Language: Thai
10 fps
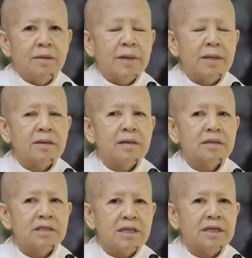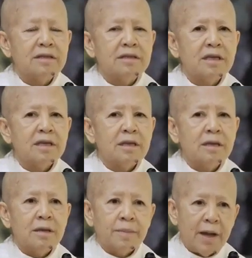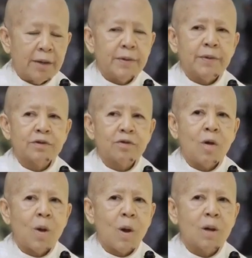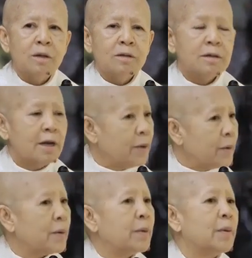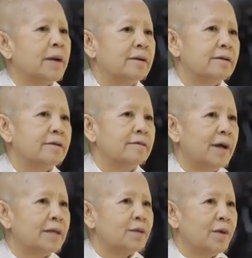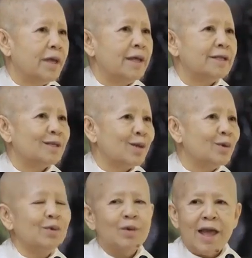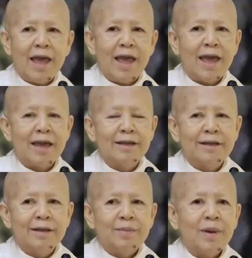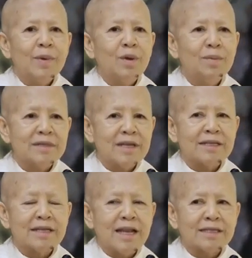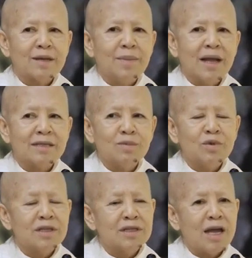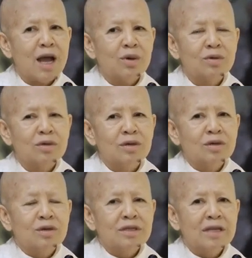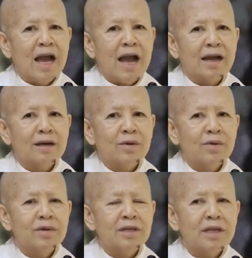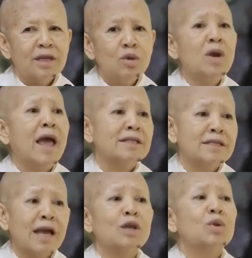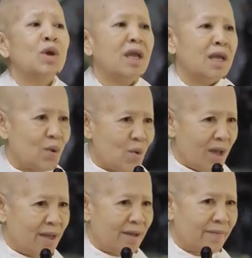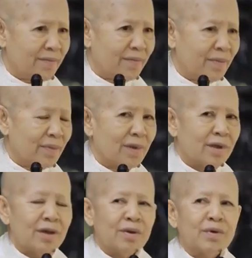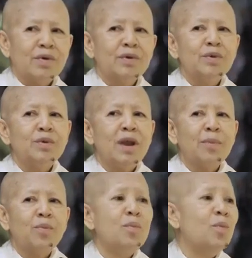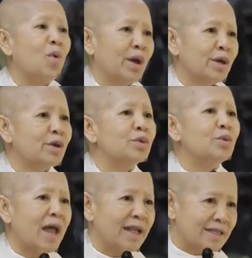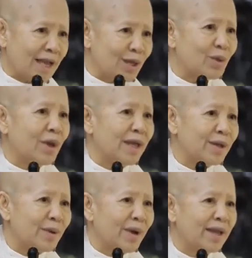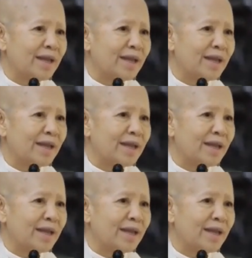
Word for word: เป็นเรื่องจริงที่พระนนท์ก็ใคร่ครวญว่าตัวเองจะต้องดูแลพระบรมศาสดาสมมาสมุทธเจ้า อย่างคนที่ดูแลใจตัวเองด้วย คนดูแลผู้ป่วยก็ต้องดูแลใจตัวเองด้วย